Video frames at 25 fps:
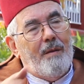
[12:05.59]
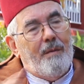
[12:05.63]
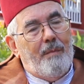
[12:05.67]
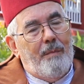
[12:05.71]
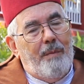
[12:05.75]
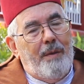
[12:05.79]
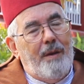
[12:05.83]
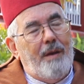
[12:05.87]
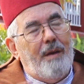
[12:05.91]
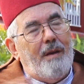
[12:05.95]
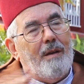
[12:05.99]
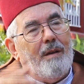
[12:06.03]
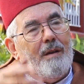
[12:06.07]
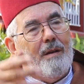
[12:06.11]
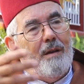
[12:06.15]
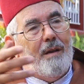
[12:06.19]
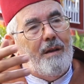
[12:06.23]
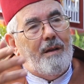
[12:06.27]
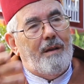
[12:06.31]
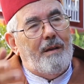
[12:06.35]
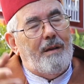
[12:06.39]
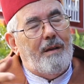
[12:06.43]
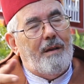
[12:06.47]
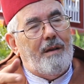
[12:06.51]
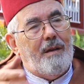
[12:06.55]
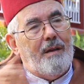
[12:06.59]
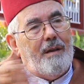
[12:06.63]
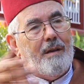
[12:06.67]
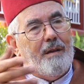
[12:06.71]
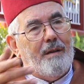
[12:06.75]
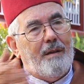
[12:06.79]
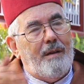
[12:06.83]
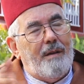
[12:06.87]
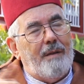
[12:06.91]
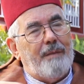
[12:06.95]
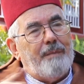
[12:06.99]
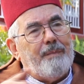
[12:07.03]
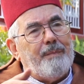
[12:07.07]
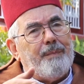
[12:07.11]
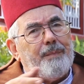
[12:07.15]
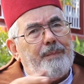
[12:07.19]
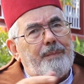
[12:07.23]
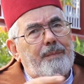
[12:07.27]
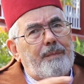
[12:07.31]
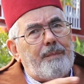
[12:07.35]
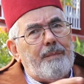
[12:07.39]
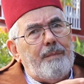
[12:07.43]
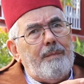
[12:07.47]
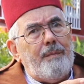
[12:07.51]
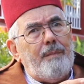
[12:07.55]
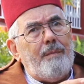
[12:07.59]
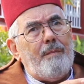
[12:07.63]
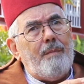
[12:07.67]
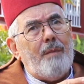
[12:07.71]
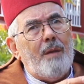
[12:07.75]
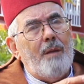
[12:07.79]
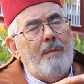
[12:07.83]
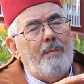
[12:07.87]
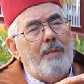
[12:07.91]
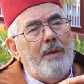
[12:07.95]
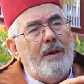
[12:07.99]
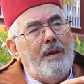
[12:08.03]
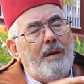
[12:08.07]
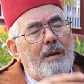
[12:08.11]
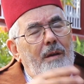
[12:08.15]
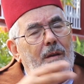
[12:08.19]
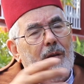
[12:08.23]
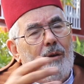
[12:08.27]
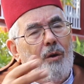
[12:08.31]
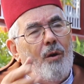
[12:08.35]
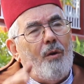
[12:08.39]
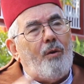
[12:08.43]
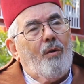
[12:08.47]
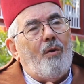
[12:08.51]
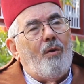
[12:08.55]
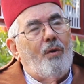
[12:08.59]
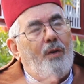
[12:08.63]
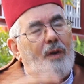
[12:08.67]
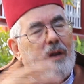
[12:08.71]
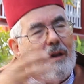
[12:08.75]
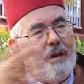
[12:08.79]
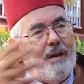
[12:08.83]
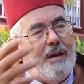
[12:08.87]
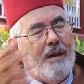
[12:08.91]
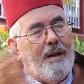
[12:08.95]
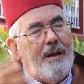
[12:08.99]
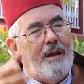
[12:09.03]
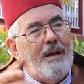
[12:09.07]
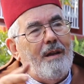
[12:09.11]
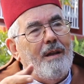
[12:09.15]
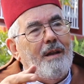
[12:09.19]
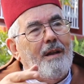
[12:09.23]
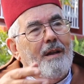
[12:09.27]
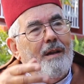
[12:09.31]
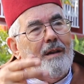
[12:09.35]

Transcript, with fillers: بال بحقوق من